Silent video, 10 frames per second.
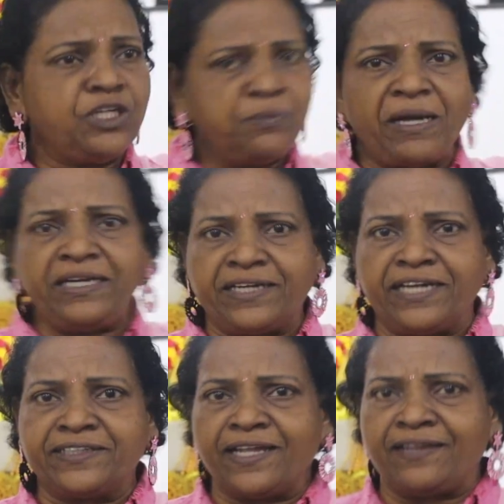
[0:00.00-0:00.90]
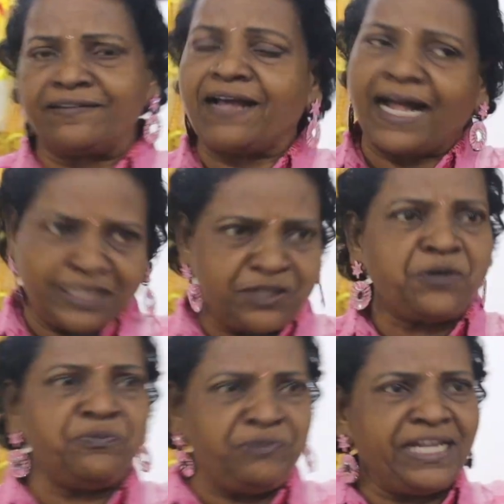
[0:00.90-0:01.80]
எடுத்திருக்குமா என்று கேட்டால்
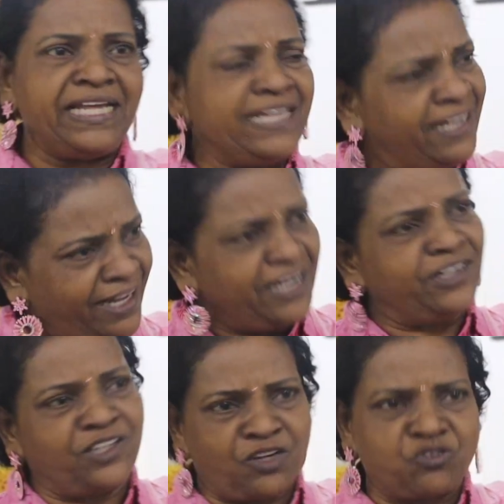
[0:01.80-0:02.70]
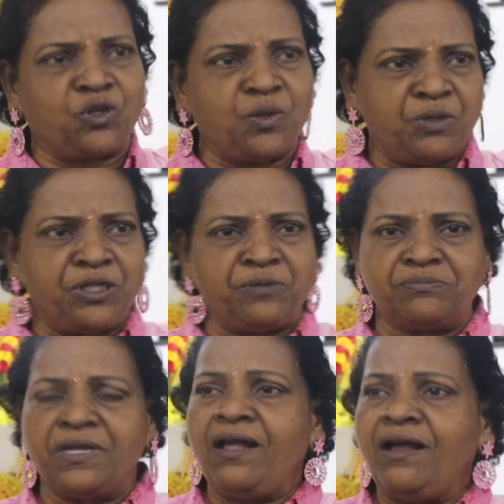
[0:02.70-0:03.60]
அதற்கும் விடை இல்லை என்றுதான் சொல்ல
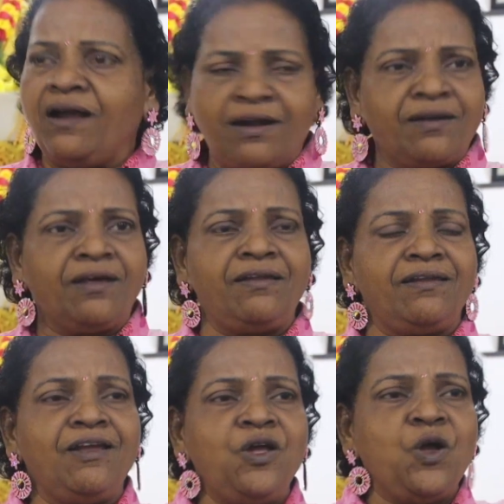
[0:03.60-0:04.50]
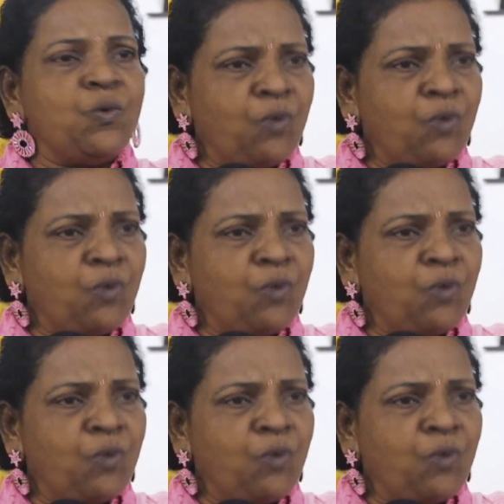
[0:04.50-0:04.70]
முடியும் ஆனால்